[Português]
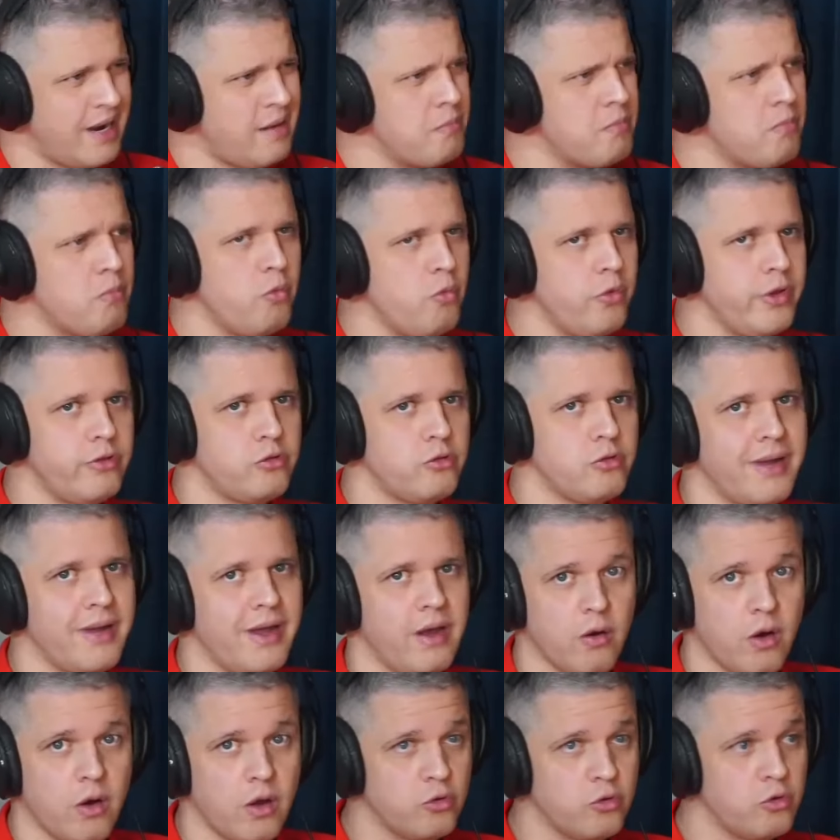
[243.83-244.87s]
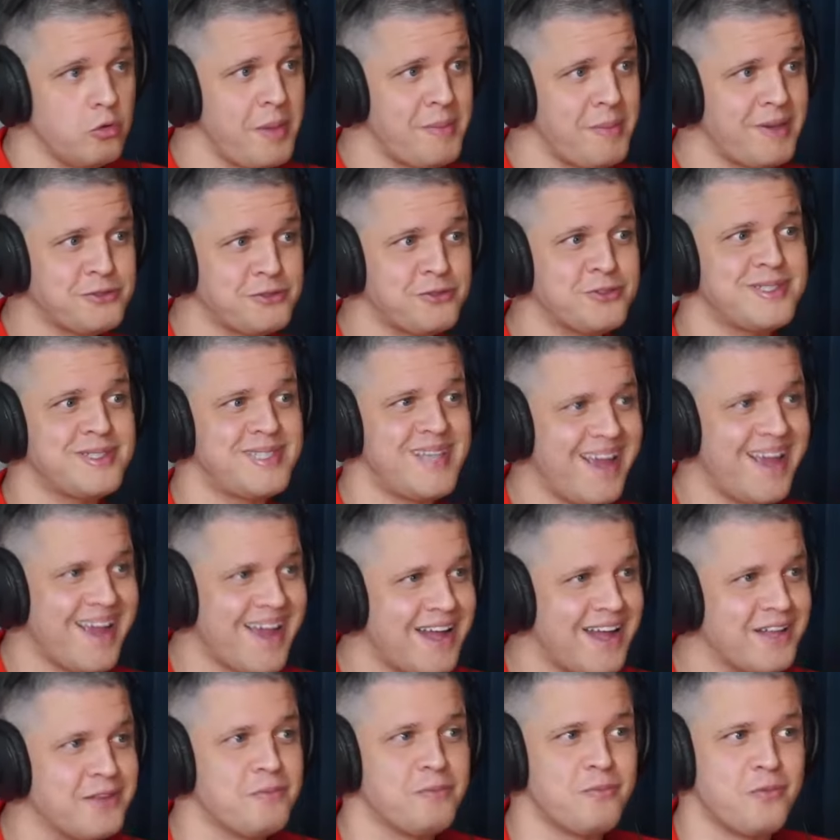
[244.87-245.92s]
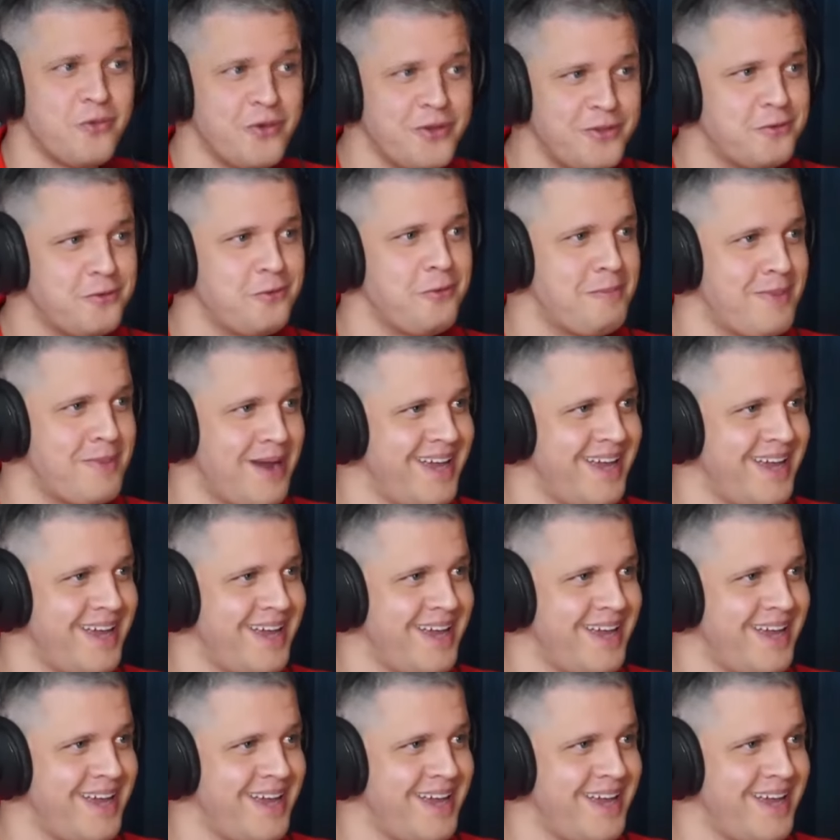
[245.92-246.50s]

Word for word: era muito maior. Agora eu tô bem mais sossegado. Cara, eu falo,